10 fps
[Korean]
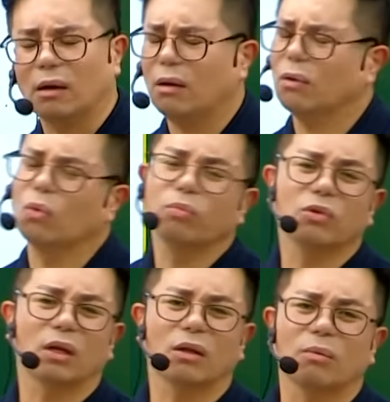하,
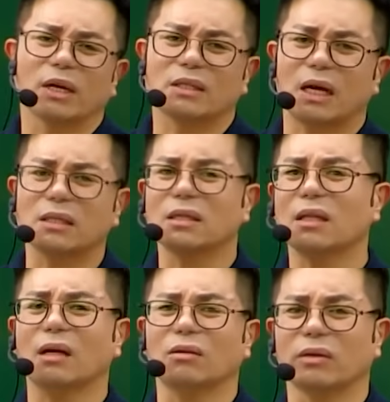공부도 안 되고 막 짜증이
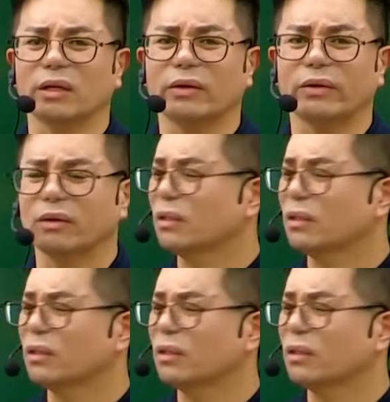나는 거예요.